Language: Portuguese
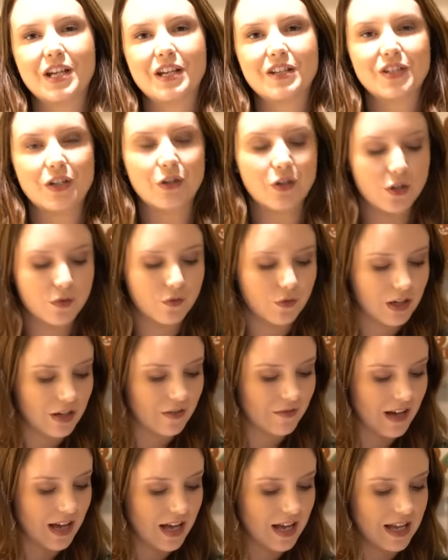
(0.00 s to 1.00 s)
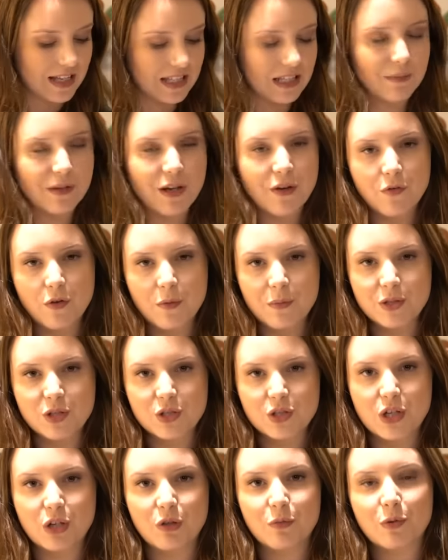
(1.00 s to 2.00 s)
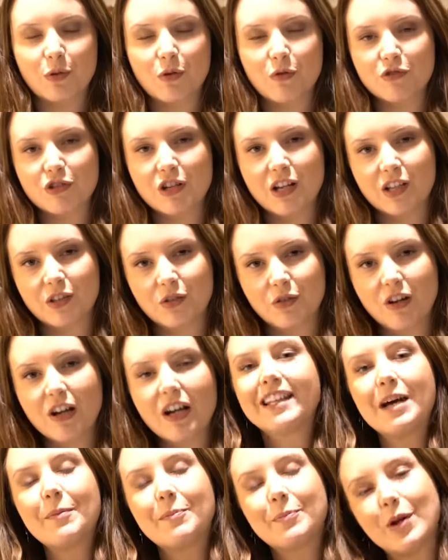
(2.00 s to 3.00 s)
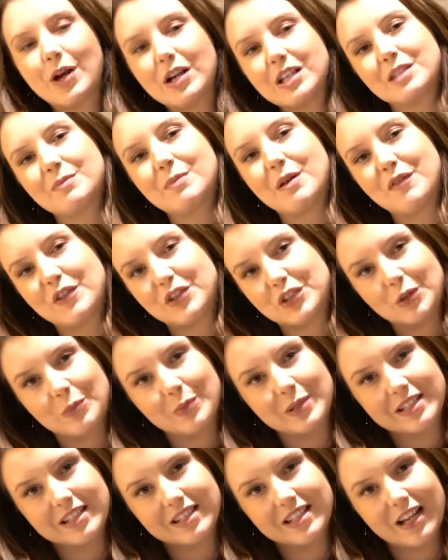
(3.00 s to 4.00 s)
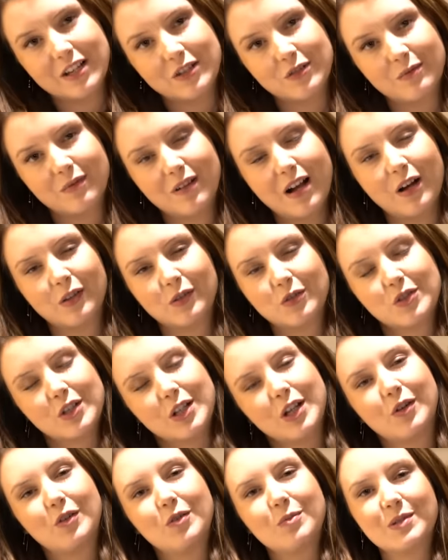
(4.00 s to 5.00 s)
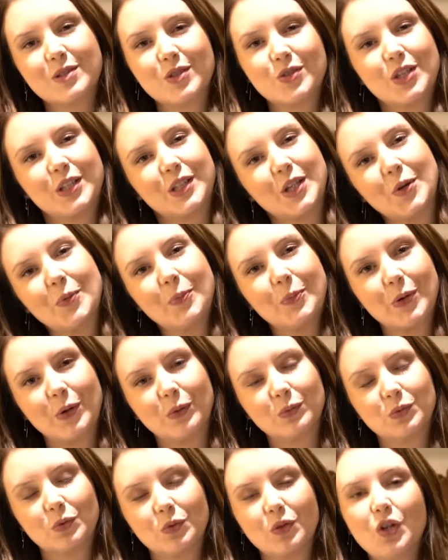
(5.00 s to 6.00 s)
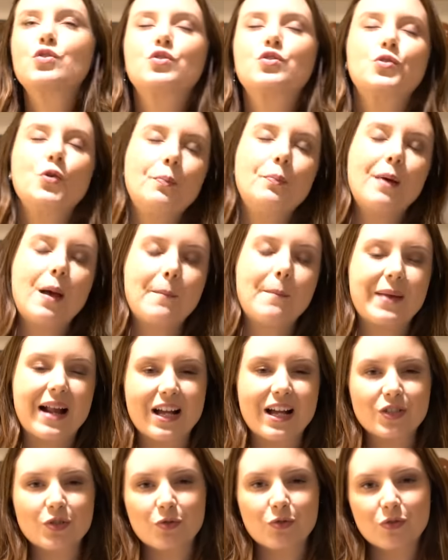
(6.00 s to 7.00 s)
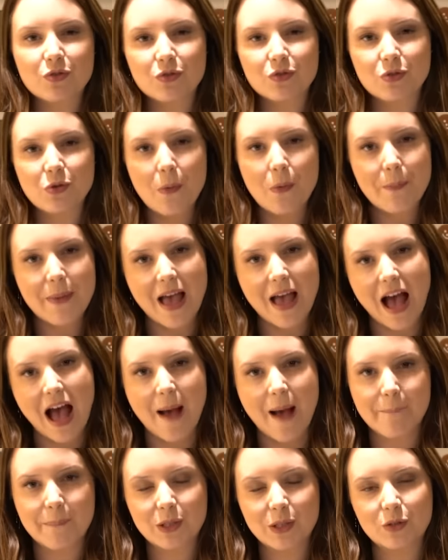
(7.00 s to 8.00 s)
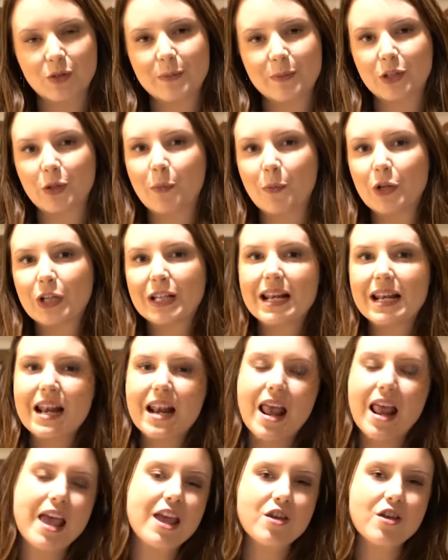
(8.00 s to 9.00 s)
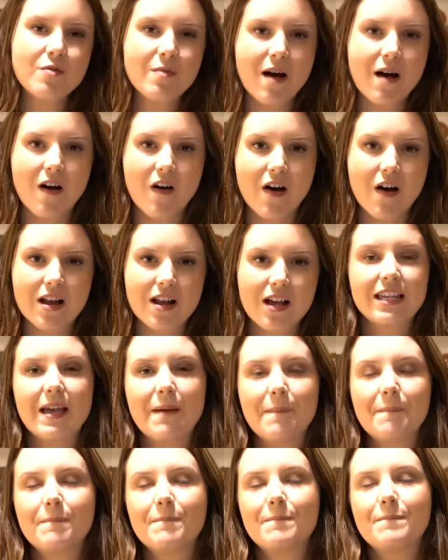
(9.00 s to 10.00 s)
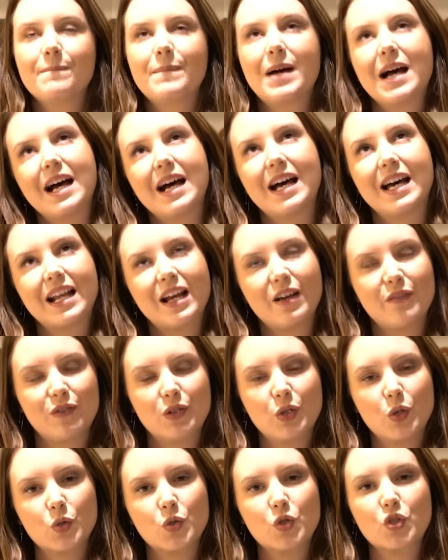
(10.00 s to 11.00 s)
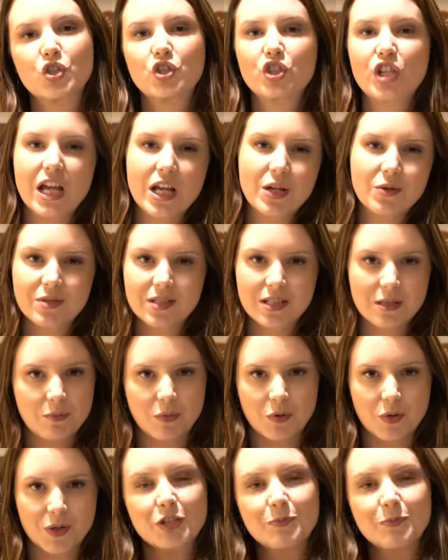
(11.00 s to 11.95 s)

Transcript: gente, agora eu vou levar essa minha forma de gelo pro congelador e da próxima vez que eu precisar de um caldo de legumes eu já tenho pronto. Super prático, super rápido, não me tomou nem uma hora e é maravilhoso, cheio de sabor.